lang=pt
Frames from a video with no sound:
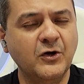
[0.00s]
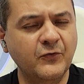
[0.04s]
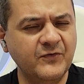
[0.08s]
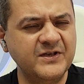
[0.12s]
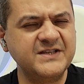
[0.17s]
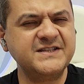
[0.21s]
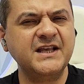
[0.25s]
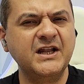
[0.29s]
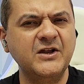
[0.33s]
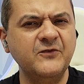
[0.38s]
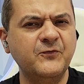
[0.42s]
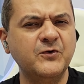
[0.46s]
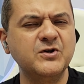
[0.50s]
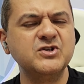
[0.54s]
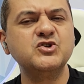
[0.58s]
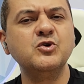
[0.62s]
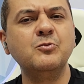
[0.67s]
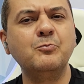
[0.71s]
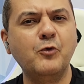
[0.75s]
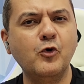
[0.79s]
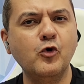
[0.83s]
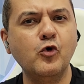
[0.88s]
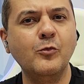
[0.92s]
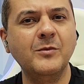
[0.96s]
Talvez se ele fosse
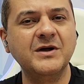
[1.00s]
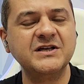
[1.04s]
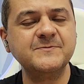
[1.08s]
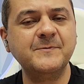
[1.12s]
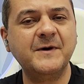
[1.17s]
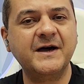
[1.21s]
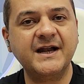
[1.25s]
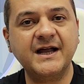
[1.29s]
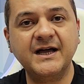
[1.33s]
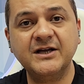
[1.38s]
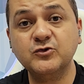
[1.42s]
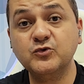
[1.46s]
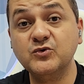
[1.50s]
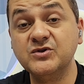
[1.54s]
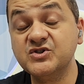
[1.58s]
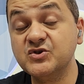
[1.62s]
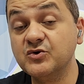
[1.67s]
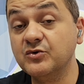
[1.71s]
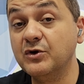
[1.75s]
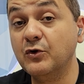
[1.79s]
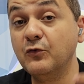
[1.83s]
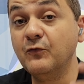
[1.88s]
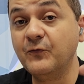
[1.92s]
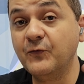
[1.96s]
um pouco mais barato,
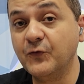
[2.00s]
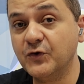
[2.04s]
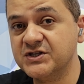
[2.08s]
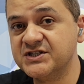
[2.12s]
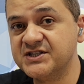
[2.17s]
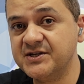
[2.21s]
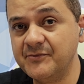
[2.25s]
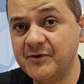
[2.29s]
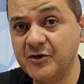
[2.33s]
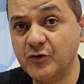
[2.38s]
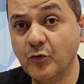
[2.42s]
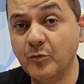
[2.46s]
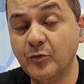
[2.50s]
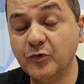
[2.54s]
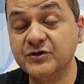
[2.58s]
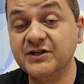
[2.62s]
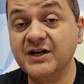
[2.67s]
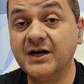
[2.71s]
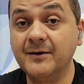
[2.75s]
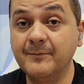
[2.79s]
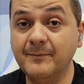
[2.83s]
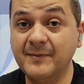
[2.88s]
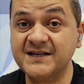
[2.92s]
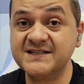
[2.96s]
isso não fosse me
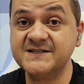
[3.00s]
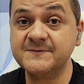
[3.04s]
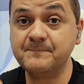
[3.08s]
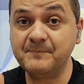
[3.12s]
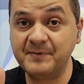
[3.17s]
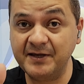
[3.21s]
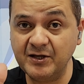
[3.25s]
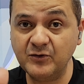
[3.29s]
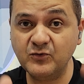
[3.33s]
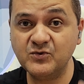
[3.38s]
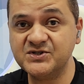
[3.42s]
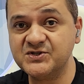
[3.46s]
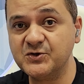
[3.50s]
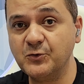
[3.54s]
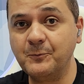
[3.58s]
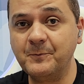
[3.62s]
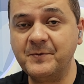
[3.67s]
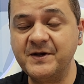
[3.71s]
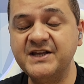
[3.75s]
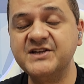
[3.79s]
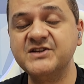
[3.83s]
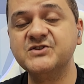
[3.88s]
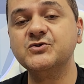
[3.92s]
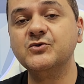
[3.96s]
incomodar, mas pelo seu
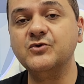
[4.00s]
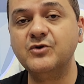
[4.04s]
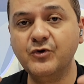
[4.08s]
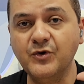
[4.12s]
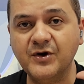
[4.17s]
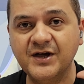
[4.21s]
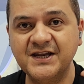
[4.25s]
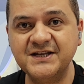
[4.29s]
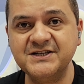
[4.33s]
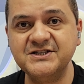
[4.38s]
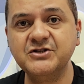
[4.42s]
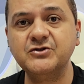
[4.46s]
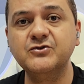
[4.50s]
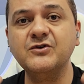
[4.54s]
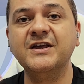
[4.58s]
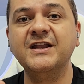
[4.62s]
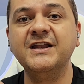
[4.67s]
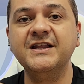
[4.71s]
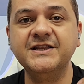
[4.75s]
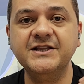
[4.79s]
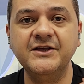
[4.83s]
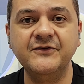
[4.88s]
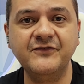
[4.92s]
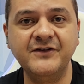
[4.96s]
preço, eu acredito que
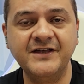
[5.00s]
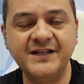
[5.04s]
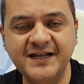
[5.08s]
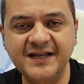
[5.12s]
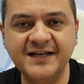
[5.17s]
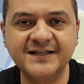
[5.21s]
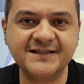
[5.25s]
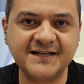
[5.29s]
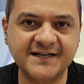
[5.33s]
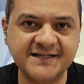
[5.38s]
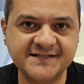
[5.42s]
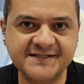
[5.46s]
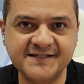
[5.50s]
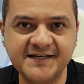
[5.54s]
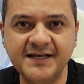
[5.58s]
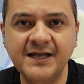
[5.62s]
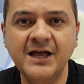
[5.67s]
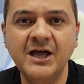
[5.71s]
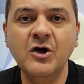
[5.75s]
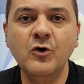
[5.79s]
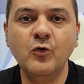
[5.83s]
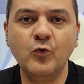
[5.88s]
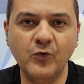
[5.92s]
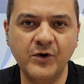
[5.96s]
ele deveria trazer
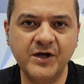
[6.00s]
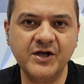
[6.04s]
o